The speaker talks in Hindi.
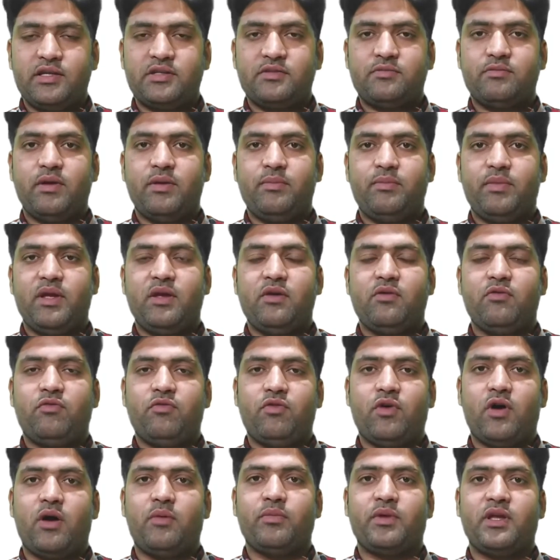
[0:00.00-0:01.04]
इसमें भी
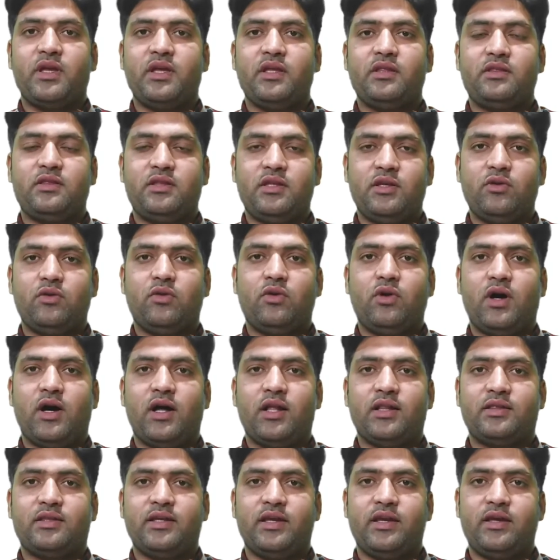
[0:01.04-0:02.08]
फॉर्म की तीनों
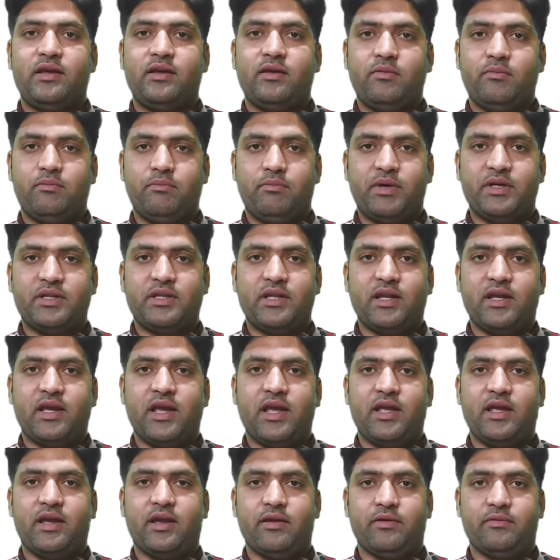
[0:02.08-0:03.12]
हालतें बदल
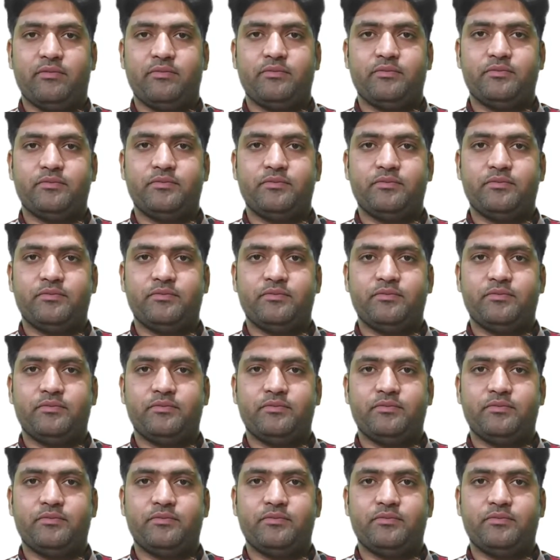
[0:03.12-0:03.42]
गई हैं